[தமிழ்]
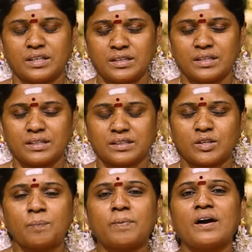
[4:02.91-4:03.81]
இந்த
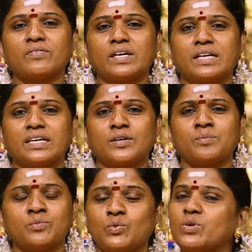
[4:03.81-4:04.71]
திருப்பாவையில
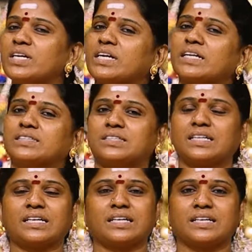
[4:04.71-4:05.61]
மூணு
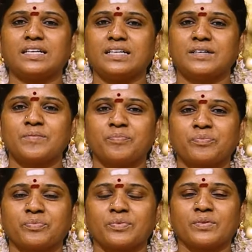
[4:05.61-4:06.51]
இடத்துல
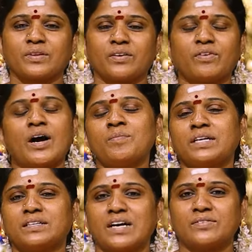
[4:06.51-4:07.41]

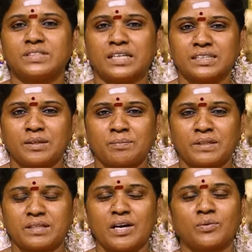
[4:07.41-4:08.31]
வாமன அவதாரத்தை
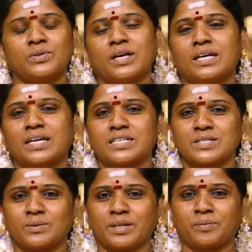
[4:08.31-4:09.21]
பத்தி அவ்வளோ அழகா
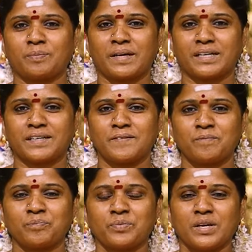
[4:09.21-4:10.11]
சொல்லியிருப்பாங்க
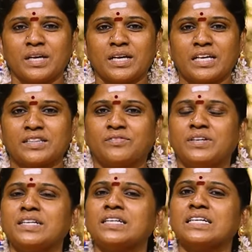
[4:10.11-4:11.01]
இந்த
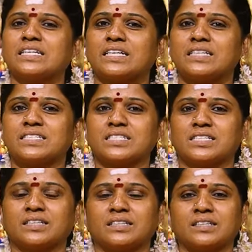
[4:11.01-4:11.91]
விண்ண
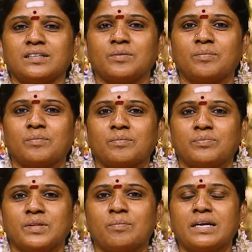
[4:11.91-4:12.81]
கிழிச்சு
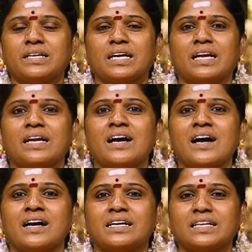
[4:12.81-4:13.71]
இந்த
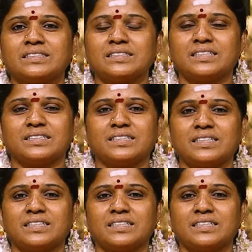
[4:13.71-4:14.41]
மண்ணையெல்லாம் அளந்து